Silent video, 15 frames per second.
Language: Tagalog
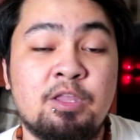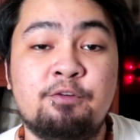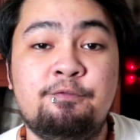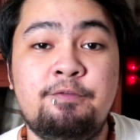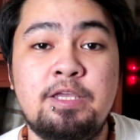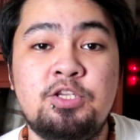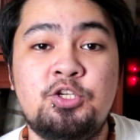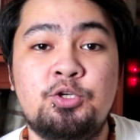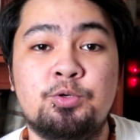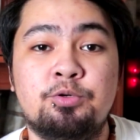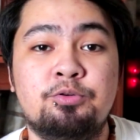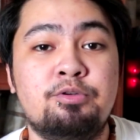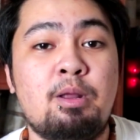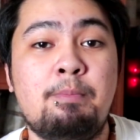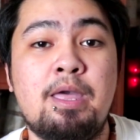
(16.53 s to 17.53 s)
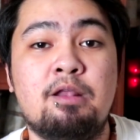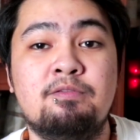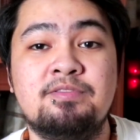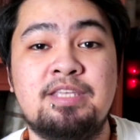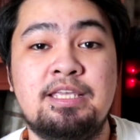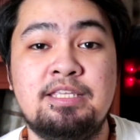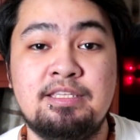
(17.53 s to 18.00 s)
feature no na
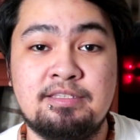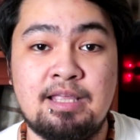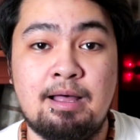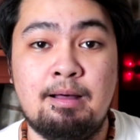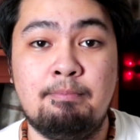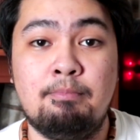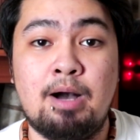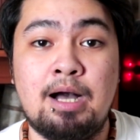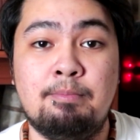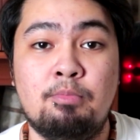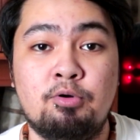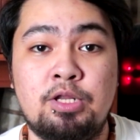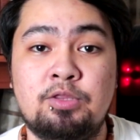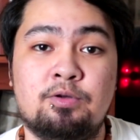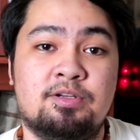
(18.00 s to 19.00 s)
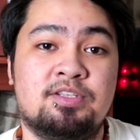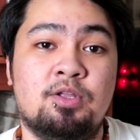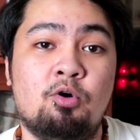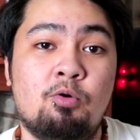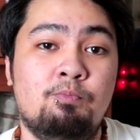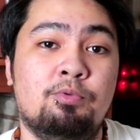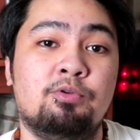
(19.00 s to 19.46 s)
meron sa sa mga monitors
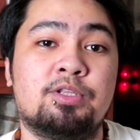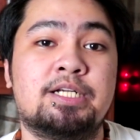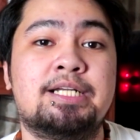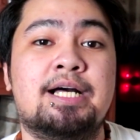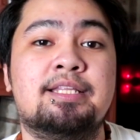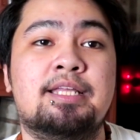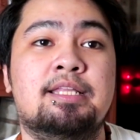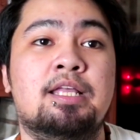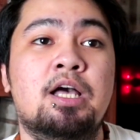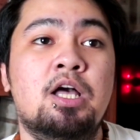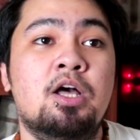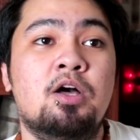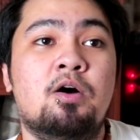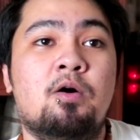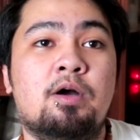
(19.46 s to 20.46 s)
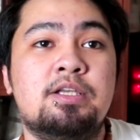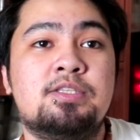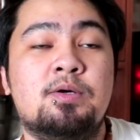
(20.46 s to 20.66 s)
ng computer natin Okay,